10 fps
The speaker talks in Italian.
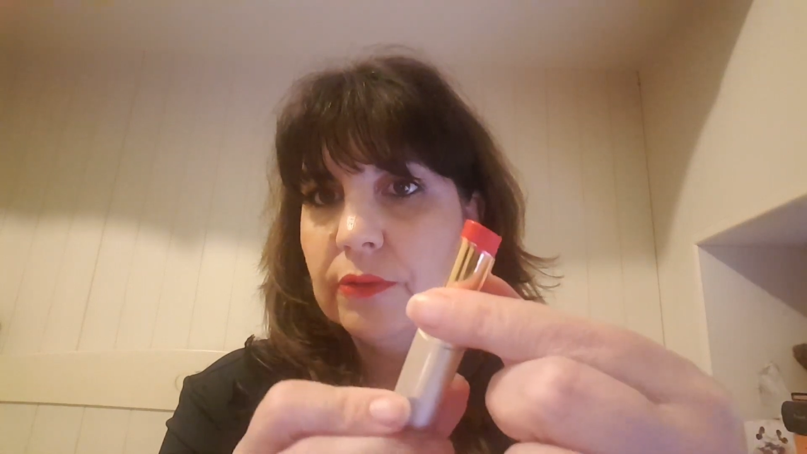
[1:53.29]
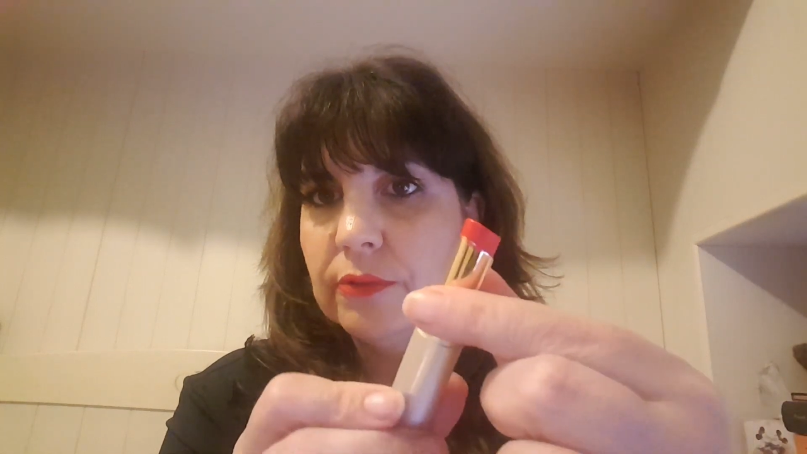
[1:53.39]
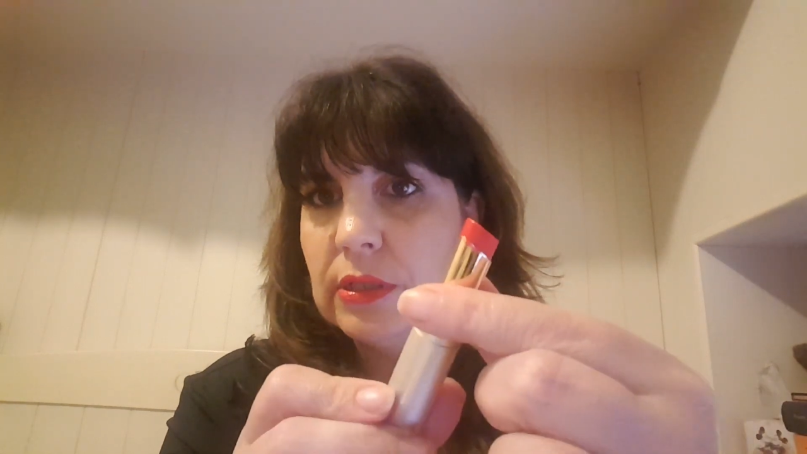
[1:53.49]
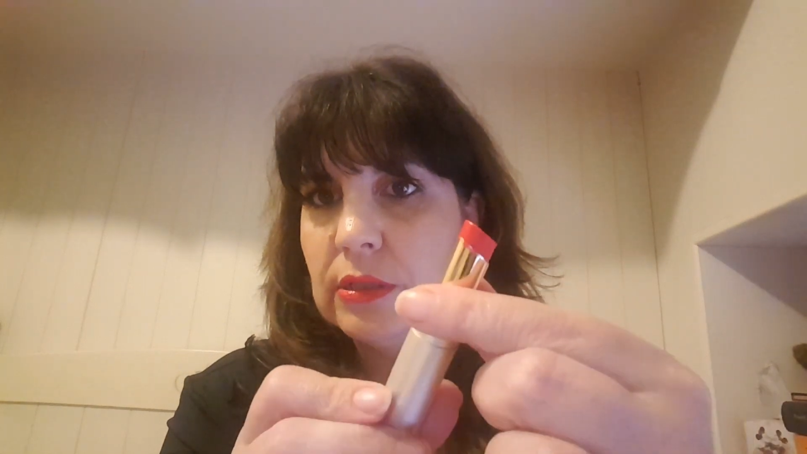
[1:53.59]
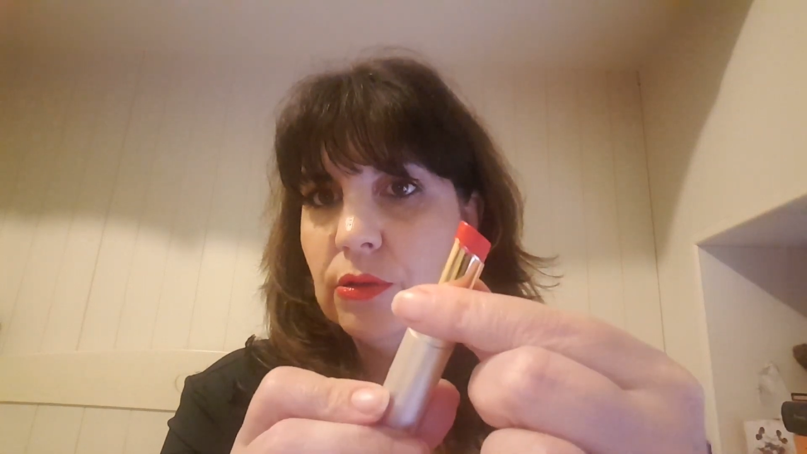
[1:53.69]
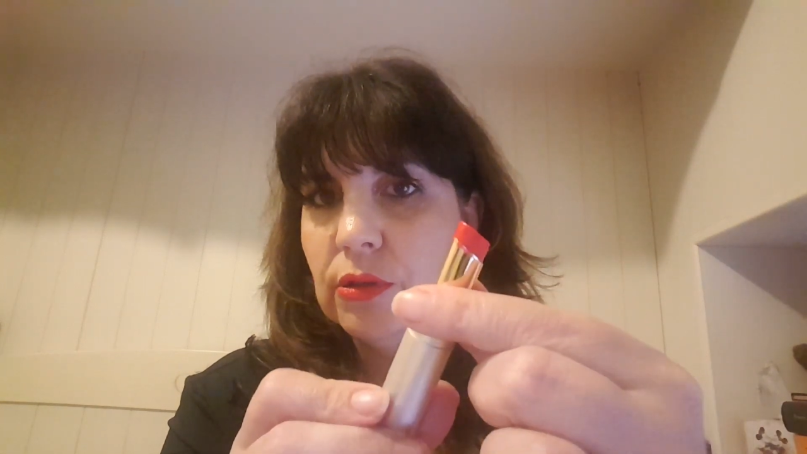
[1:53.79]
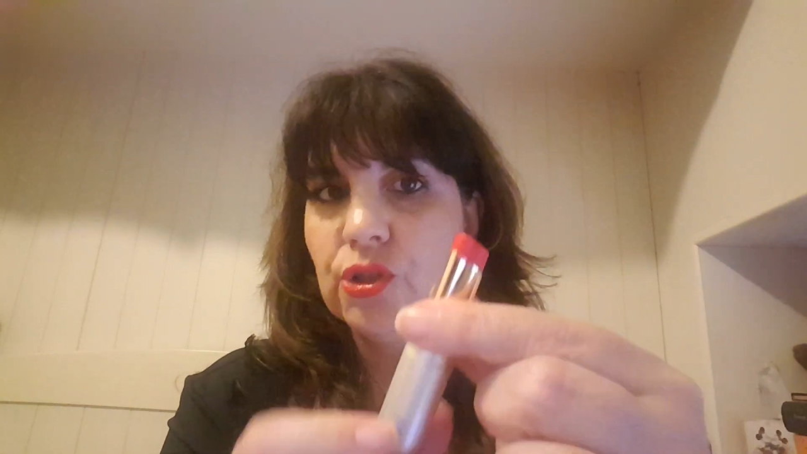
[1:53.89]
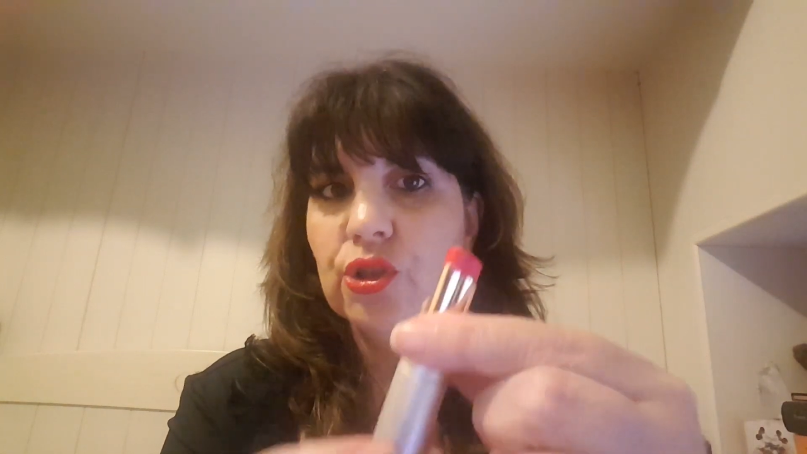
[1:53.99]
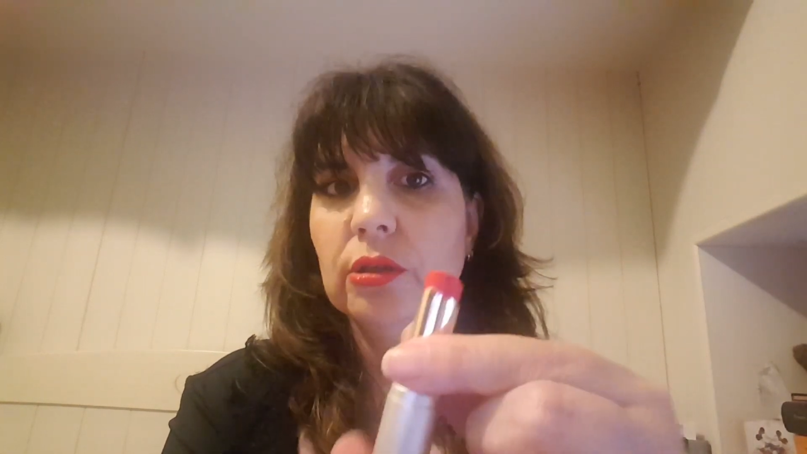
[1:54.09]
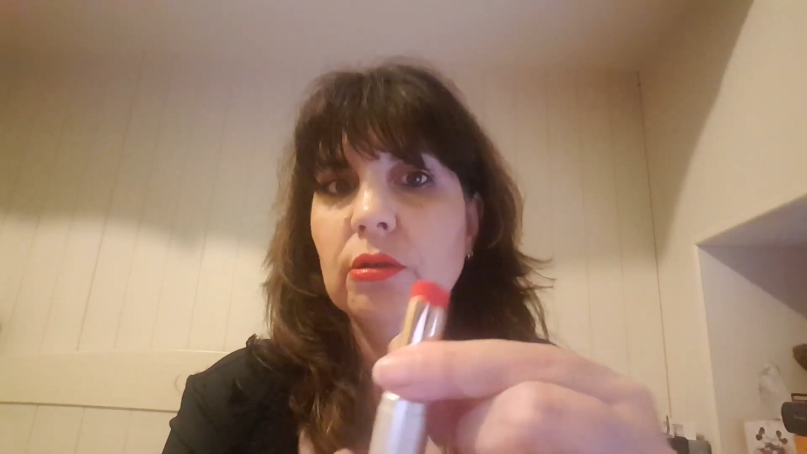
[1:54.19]
a sezione
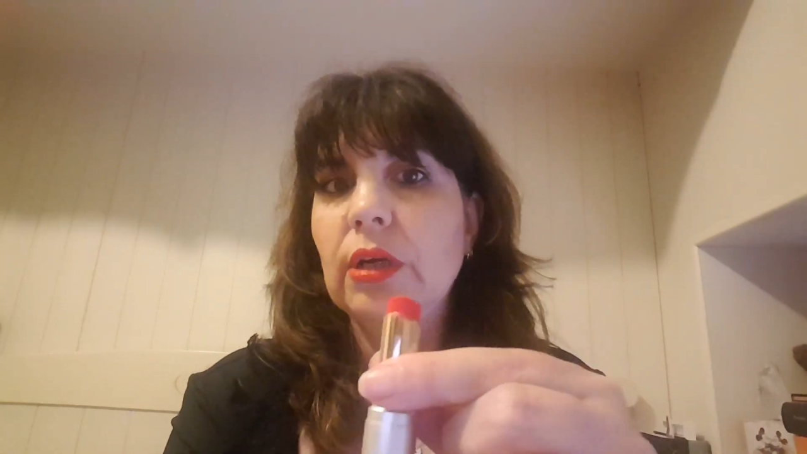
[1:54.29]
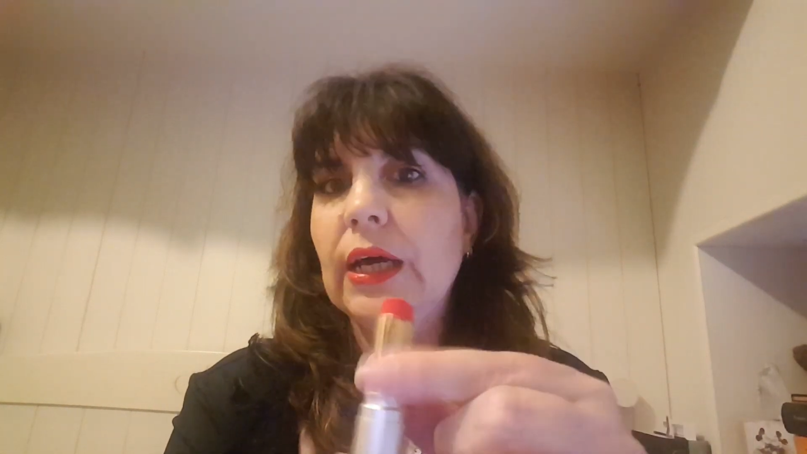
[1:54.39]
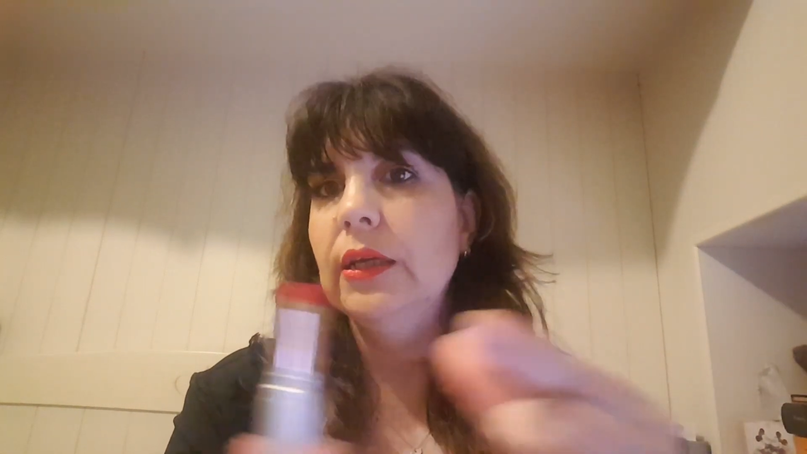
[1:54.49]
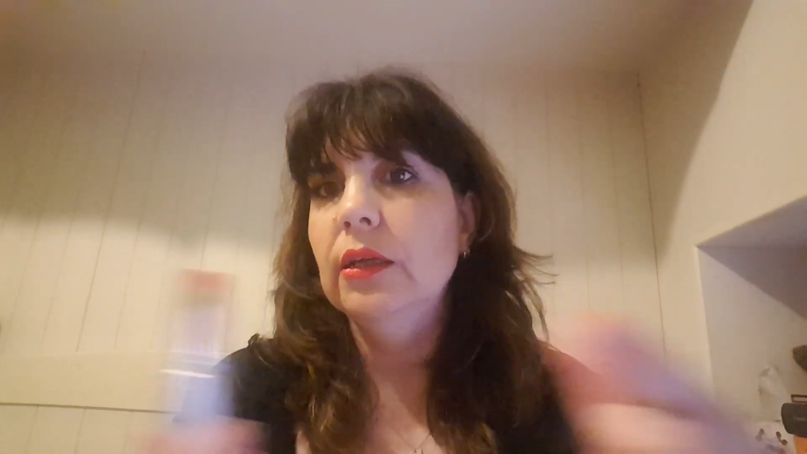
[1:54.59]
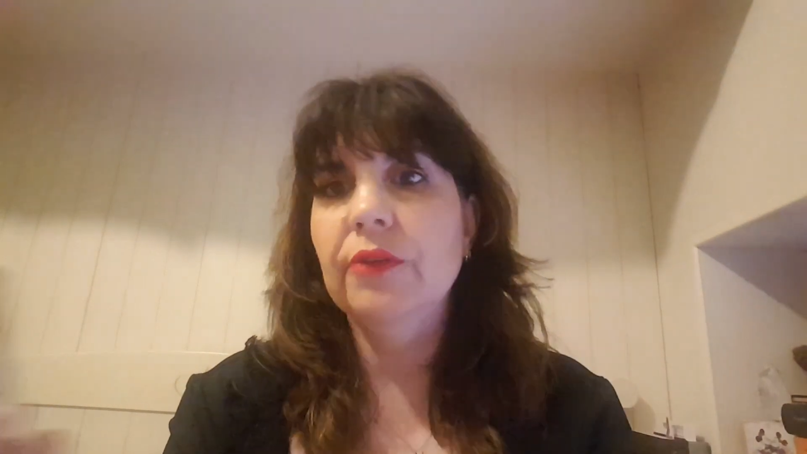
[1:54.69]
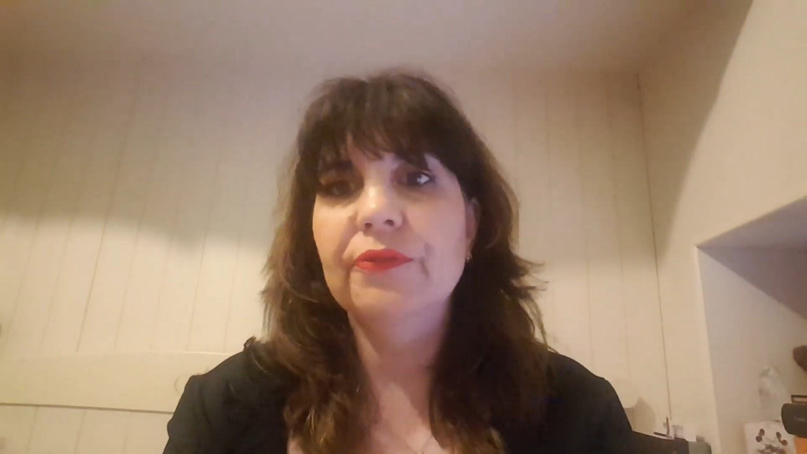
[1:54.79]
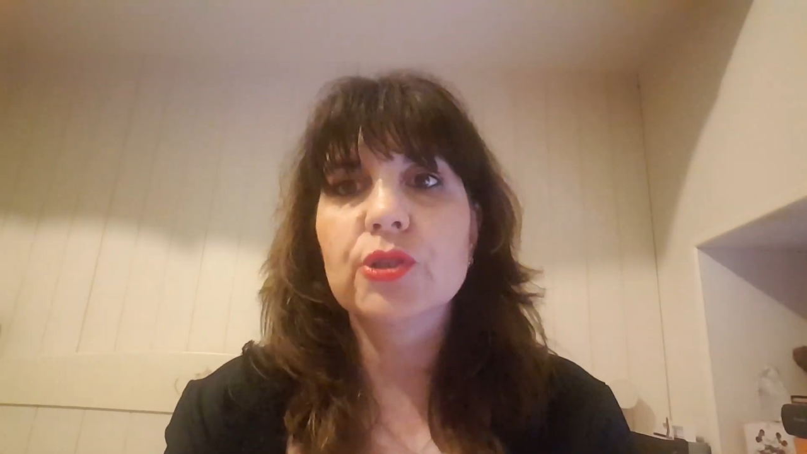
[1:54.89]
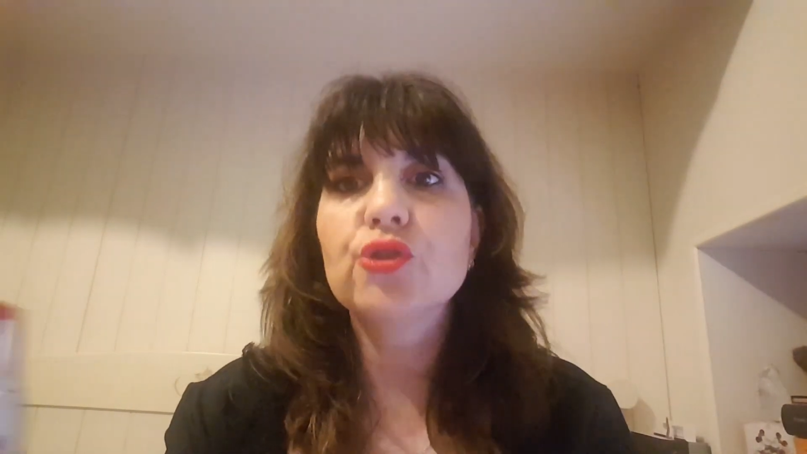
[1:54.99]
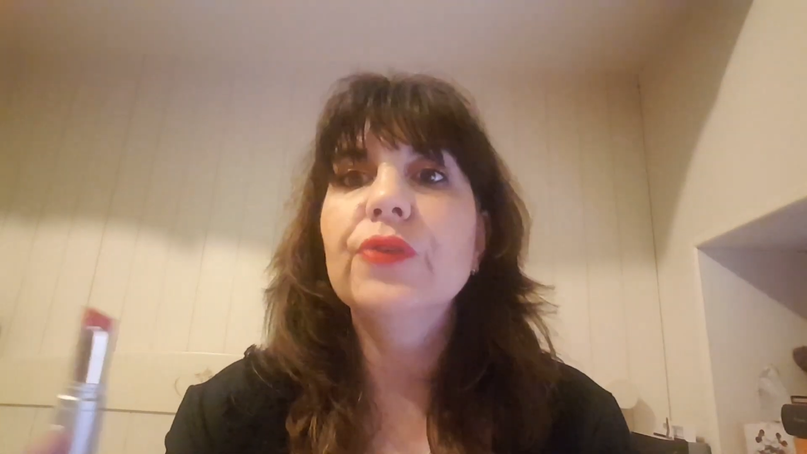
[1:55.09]
circolare e faccio